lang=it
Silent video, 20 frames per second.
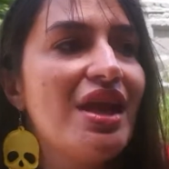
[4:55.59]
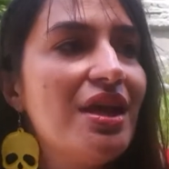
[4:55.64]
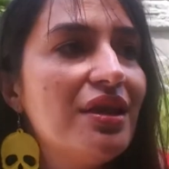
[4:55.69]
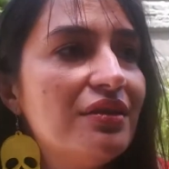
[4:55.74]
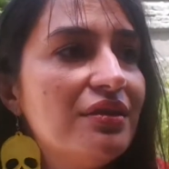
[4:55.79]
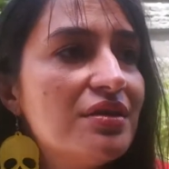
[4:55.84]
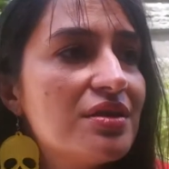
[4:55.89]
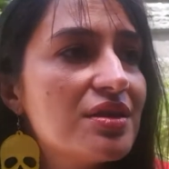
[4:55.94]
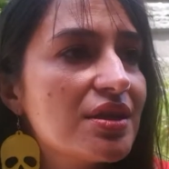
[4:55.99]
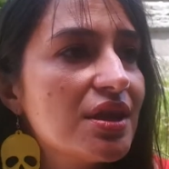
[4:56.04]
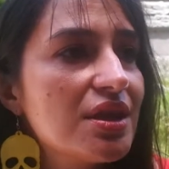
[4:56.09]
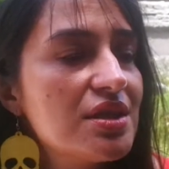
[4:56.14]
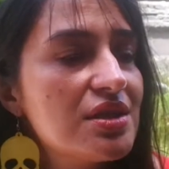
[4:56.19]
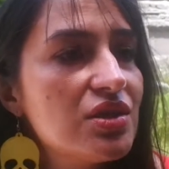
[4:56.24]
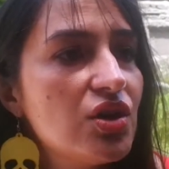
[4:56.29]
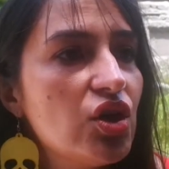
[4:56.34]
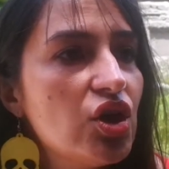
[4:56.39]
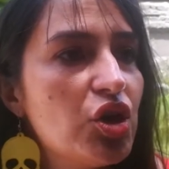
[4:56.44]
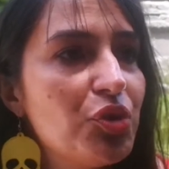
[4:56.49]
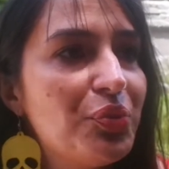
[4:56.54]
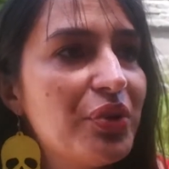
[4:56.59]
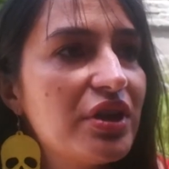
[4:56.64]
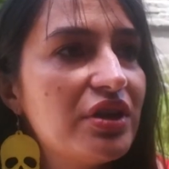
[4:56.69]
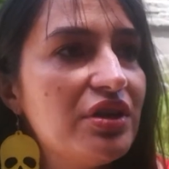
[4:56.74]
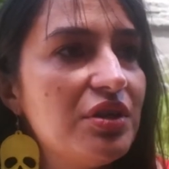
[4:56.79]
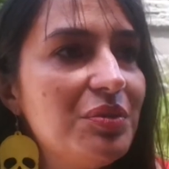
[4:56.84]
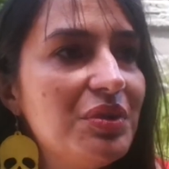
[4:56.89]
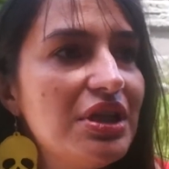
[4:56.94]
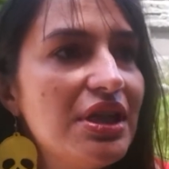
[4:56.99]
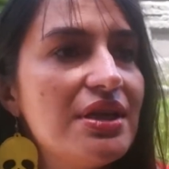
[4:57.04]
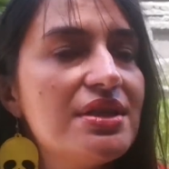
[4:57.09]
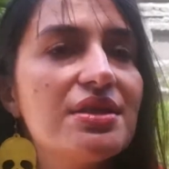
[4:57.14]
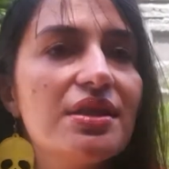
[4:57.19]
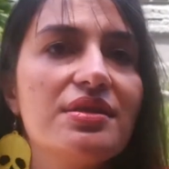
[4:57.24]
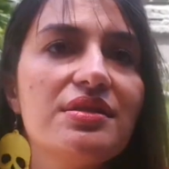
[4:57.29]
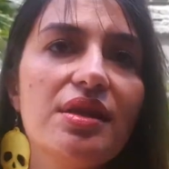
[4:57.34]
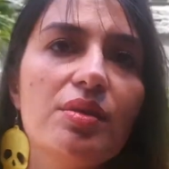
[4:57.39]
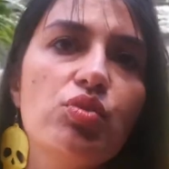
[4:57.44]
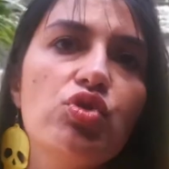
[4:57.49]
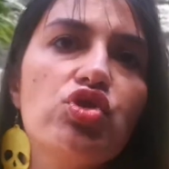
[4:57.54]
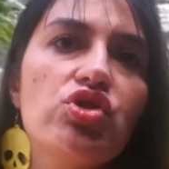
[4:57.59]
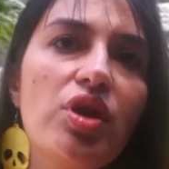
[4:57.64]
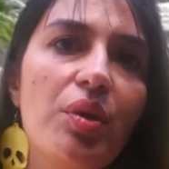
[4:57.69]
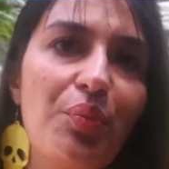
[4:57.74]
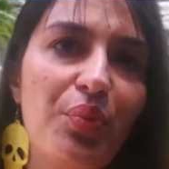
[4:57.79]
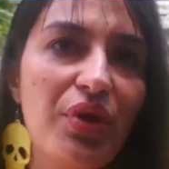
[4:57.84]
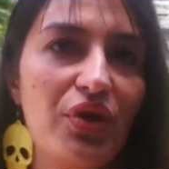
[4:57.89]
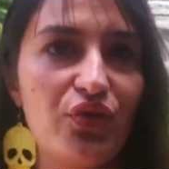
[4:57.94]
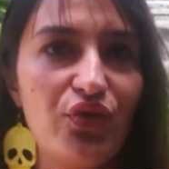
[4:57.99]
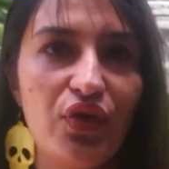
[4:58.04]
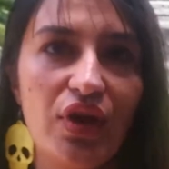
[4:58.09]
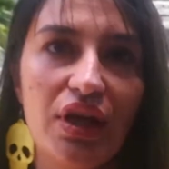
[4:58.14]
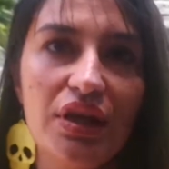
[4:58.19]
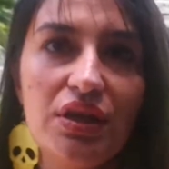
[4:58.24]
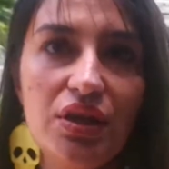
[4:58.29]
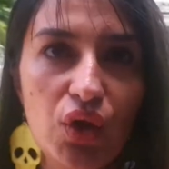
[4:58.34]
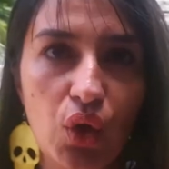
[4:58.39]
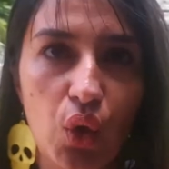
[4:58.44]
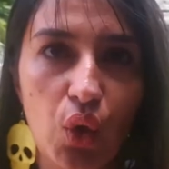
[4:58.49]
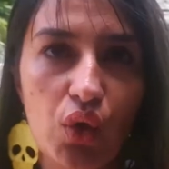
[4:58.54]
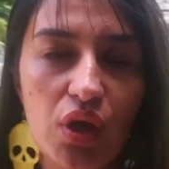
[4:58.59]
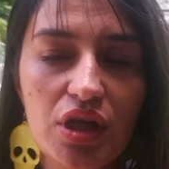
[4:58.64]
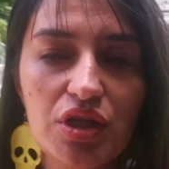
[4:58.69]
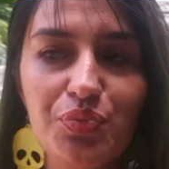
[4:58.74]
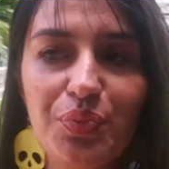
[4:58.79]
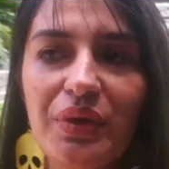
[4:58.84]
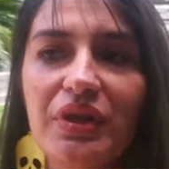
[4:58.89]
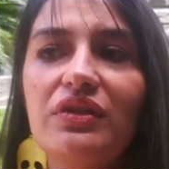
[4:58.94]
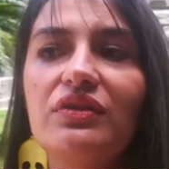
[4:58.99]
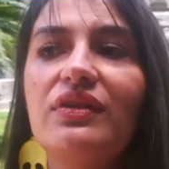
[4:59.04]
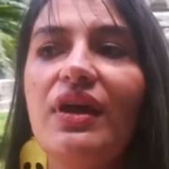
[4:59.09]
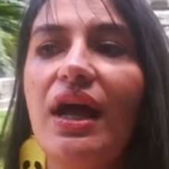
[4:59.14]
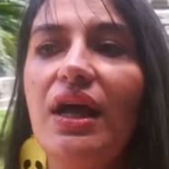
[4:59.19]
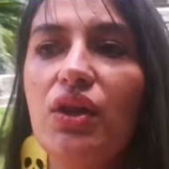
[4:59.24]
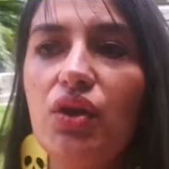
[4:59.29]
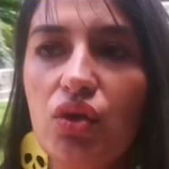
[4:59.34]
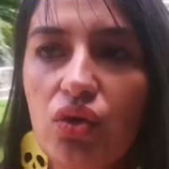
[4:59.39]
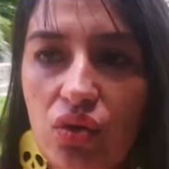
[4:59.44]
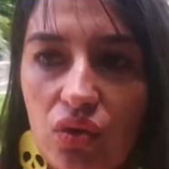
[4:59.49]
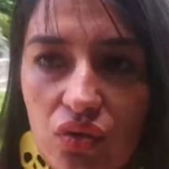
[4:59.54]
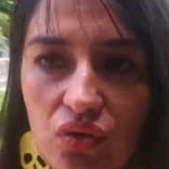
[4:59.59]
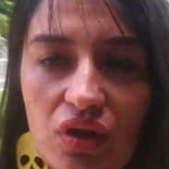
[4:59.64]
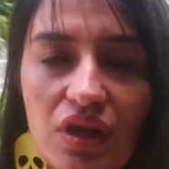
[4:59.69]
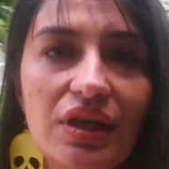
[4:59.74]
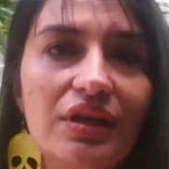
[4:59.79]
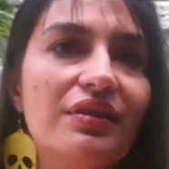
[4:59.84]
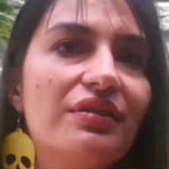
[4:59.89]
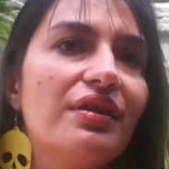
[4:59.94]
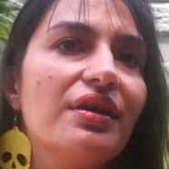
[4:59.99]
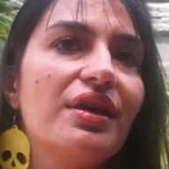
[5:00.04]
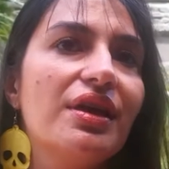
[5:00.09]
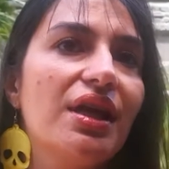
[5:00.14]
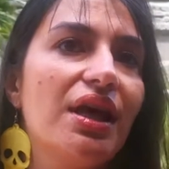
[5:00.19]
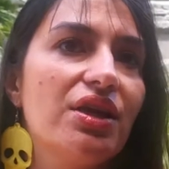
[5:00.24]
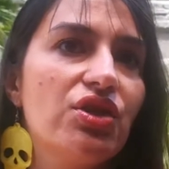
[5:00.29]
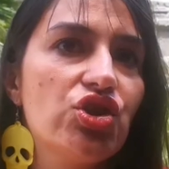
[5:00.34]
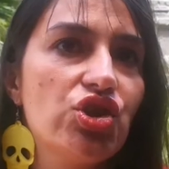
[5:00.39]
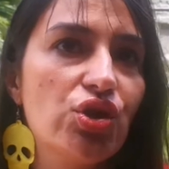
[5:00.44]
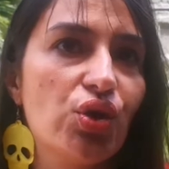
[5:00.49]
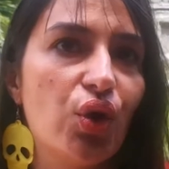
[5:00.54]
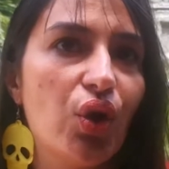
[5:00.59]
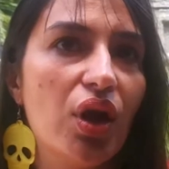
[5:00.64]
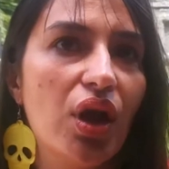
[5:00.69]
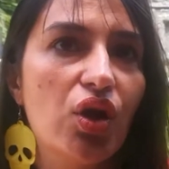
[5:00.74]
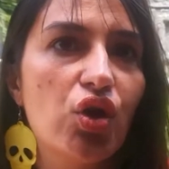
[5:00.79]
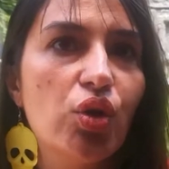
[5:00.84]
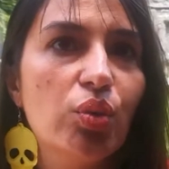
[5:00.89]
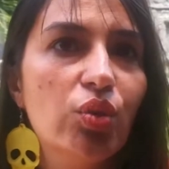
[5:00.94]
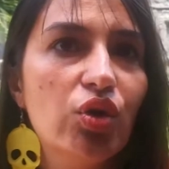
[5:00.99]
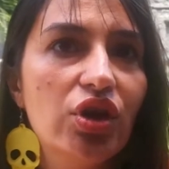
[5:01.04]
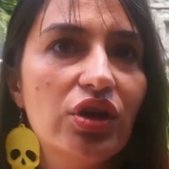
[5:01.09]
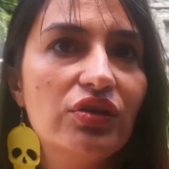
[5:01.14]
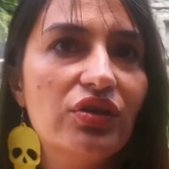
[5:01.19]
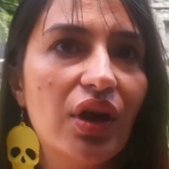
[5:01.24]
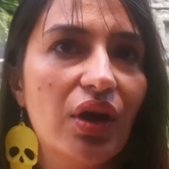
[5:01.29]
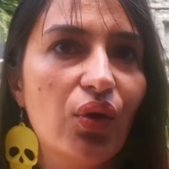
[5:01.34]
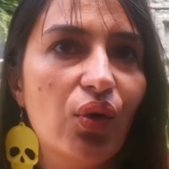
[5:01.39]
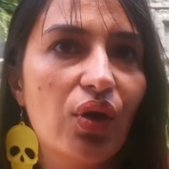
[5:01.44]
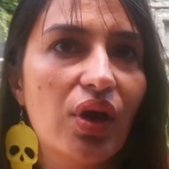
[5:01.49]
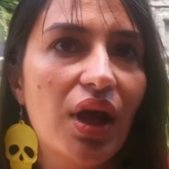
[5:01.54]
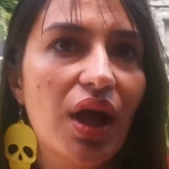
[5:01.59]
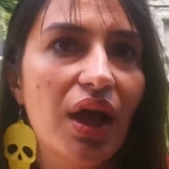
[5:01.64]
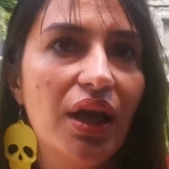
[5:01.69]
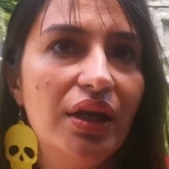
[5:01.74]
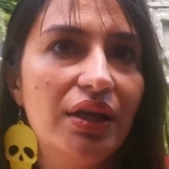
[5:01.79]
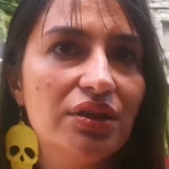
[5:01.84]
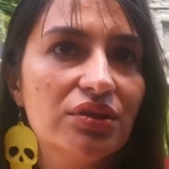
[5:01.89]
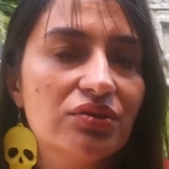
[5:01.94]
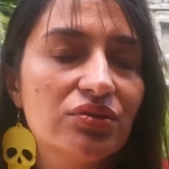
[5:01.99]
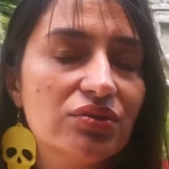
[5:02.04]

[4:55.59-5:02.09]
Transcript: discrezione, per timidezza, stiamo sempre fra di noi, aspettando di integrarci con la comunità locale.